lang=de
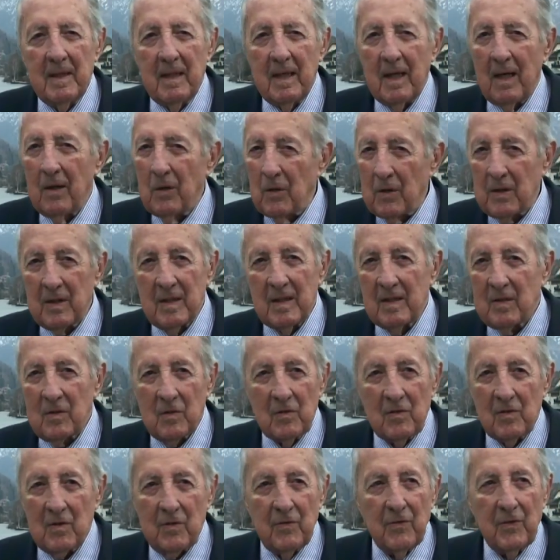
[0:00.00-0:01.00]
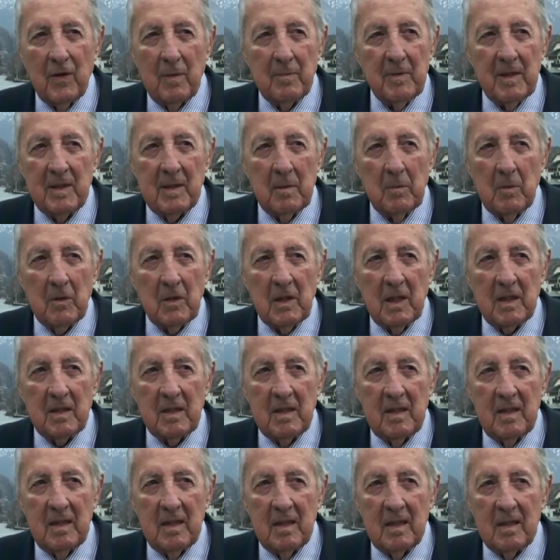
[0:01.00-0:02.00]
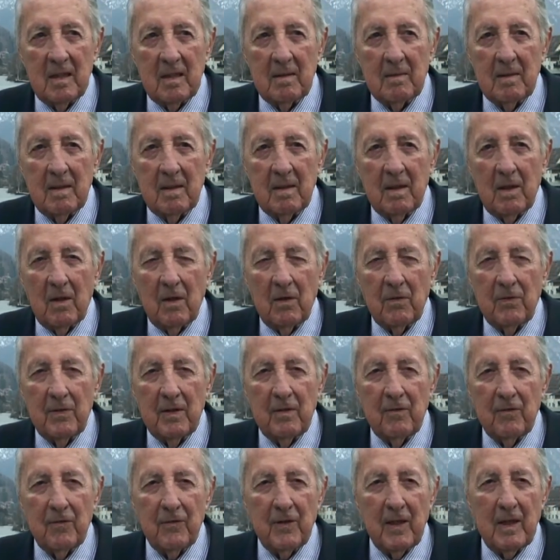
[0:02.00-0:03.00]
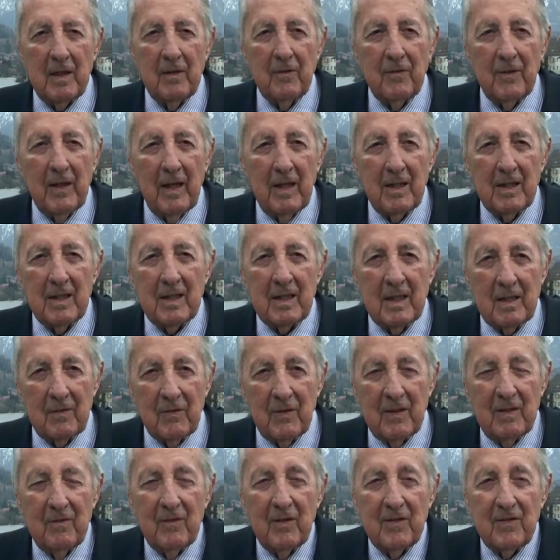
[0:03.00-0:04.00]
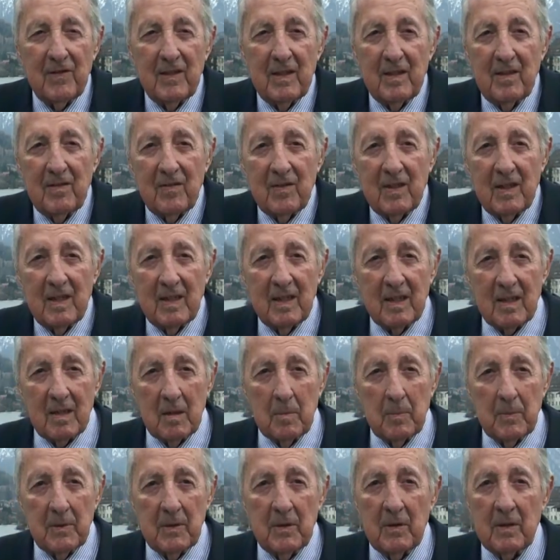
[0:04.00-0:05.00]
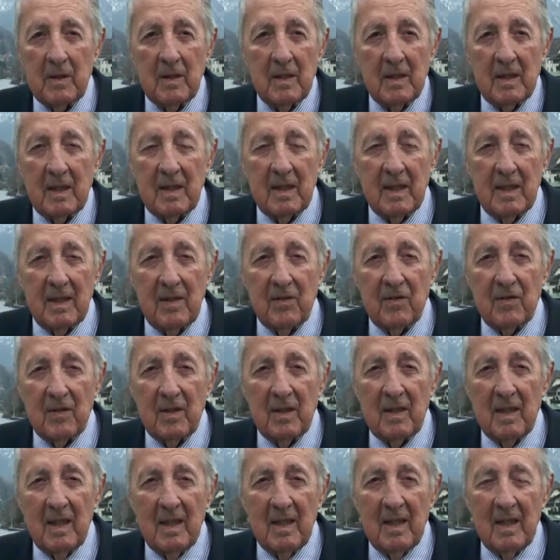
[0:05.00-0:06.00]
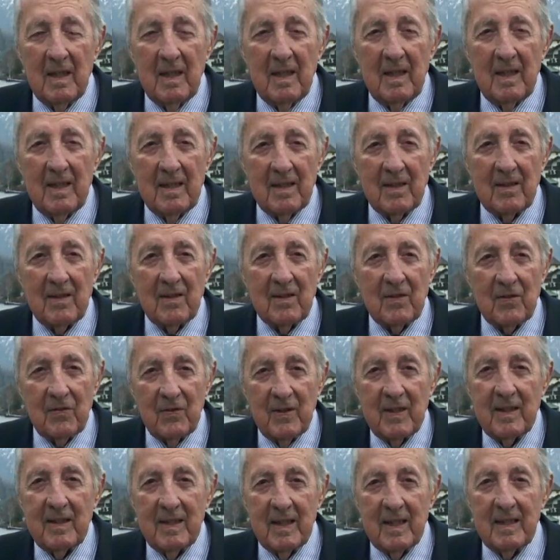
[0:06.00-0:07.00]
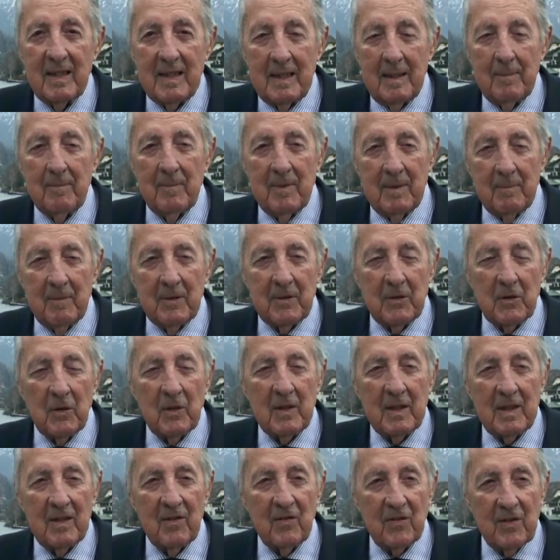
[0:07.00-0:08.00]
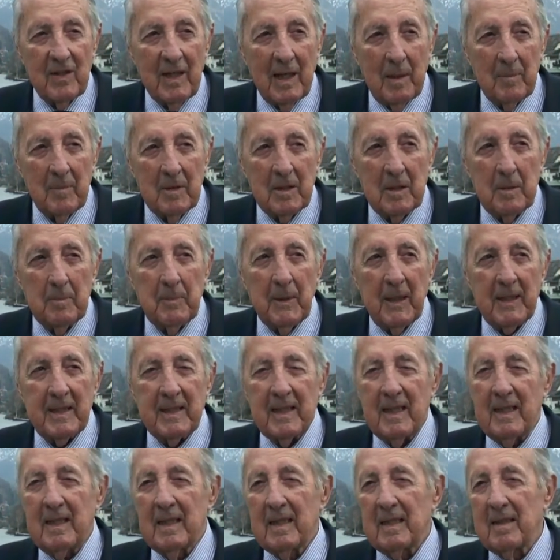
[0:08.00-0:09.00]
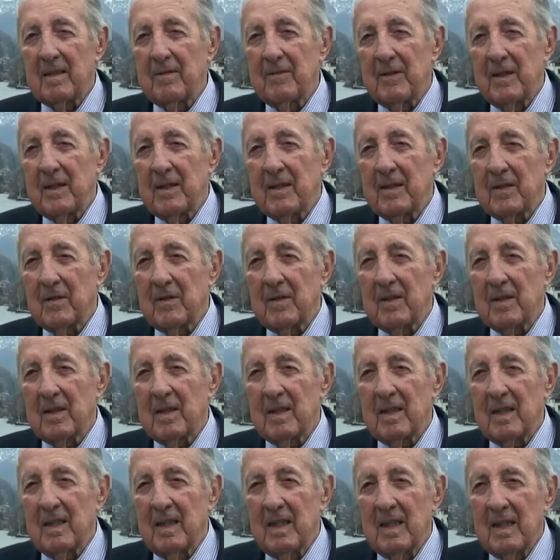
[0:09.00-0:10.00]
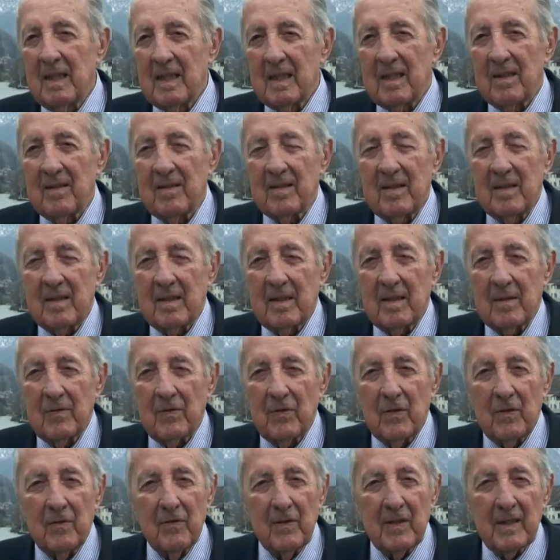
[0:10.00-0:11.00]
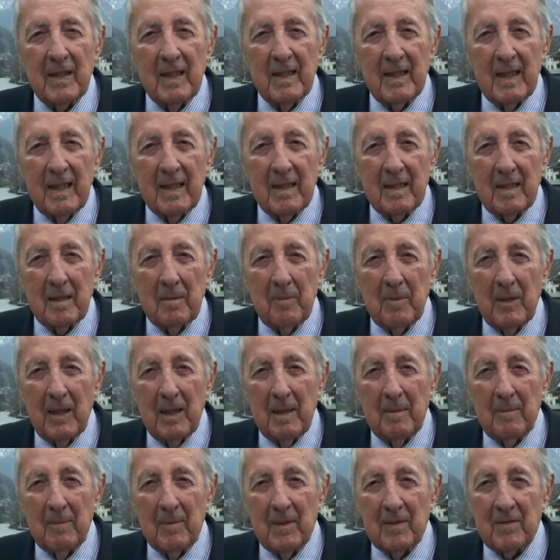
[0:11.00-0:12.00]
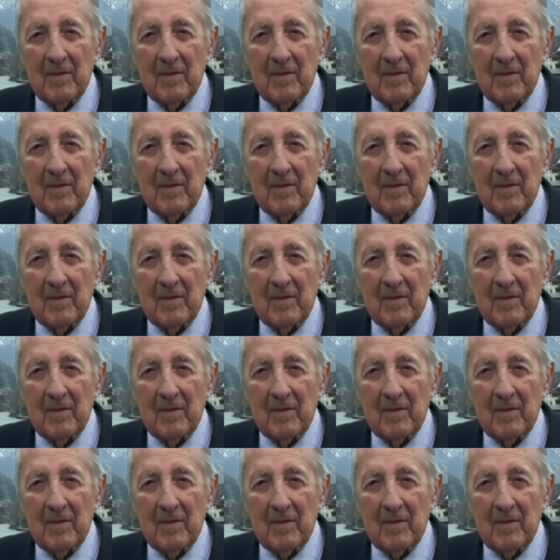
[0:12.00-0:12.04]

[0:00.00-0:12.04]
Auch nicht unsere Form der Demokratie. Nicht? Weil auch wenn freie Wahlen stattfinden, wir sehen es hier in Ägypten und Tunesien, äh, es werden dann eben immer doch islamische Parteien gewählt und die Gesellschaftsform wird eine andere bleiben.